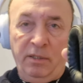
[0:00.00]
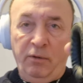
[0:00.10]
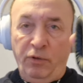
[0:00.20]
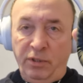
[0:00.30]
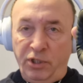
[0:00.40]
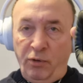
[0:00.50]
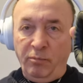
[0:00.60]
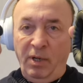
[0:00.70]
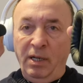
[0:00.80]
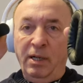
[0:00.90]
Äh, Leute,
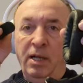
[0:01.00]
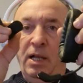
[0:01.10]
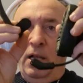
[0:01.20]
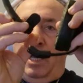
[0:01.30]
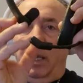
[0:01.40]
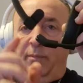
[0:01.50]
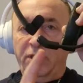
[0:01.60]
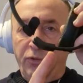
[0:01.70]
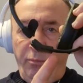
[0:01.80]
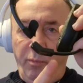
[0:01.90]
schaut mal. Hier
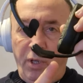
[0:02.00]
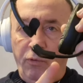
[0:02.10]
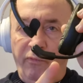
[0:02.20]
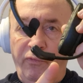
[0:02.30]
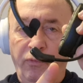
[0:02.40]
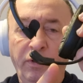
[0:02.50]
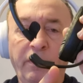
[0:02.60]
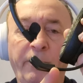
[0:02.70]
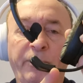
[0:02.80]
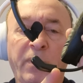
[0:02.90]
mit so einem
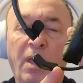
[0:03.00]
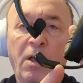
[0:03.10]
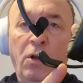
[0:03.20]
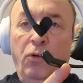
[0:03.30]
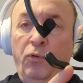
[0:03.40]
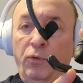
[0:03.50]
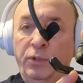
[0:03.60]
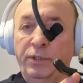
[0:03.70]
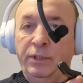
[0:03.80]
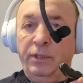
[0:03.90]
Mikrofon.
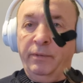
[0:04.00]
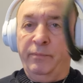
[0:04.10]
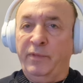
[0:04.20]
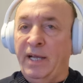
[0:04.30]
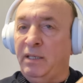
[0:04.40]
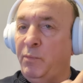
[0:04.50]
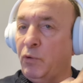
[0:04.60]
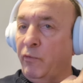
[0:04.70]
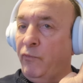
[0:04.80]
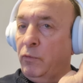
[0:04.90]
Und ähm, der hat die
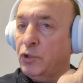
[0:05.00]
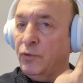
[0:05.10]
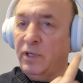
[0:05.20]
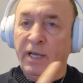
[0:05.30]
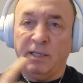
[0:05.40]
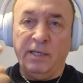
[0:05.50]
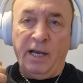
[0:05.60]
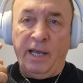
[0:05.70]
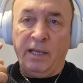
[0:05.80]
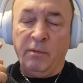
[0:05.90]
Mikrofone schon direkt
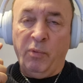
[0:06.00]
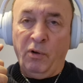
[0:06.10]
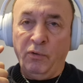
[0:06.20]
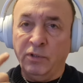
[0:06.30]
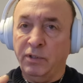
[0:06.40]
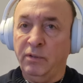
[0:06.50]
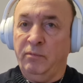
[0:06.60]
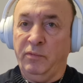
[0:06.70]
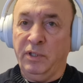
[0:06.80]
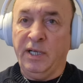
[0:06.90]
hier eingebaut.
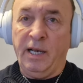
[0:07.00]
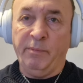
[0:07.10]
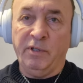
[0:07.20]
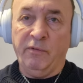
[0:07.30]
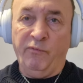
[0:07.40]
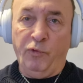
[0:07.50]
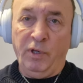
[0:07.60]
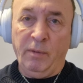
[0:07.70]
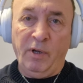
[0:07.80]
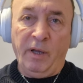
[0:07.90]
Klappt
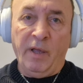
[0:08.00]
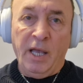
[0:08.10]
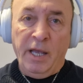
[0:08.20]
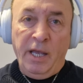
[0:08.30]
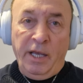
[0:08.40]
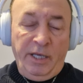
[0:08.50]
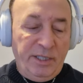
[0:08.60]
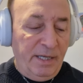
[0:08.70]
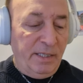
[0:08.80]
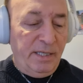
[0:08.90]
wunderbar.
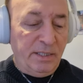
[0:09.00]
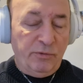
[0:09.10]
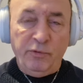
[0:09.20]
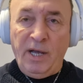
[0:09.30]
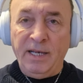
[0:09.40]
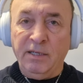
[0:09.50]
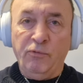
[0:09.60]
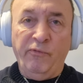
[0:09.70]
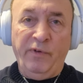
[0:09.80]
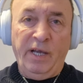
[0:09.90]
Ich danke, dass du
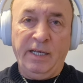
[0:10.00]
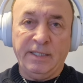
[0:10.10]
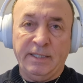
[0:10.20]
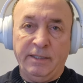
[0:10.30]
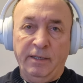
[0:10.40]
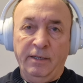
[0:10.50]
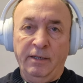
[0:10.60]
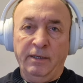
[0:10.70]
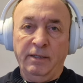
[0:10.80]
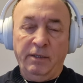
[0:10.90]
angerufen hast.
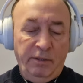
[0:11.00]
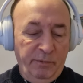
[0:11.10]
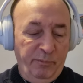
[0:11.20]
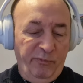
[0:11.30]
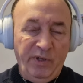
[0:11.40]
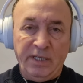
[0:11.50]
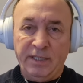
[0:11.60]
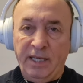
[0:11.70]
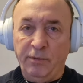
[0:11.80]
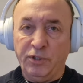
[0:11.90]
Äh, wir
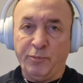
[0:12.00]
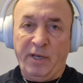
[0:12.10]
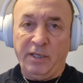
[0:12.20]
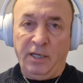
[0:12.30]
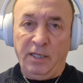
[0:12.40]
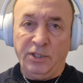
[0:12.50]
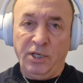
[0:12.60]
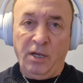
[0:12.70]
sehen uns später.